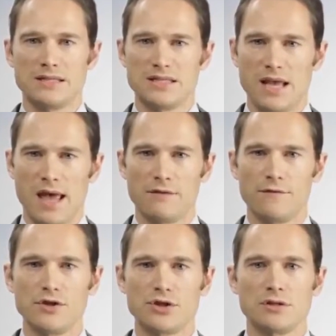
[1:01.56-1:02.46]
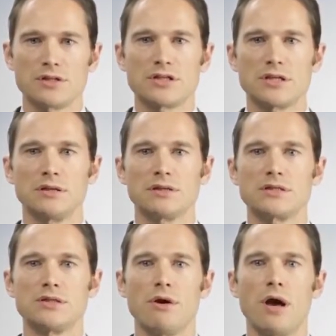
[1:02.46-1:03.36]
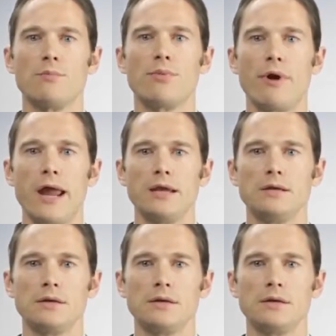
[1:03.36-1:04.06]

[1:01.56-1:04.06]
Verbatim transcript: và gửi đi các tín hiệu thị giác tới não bộ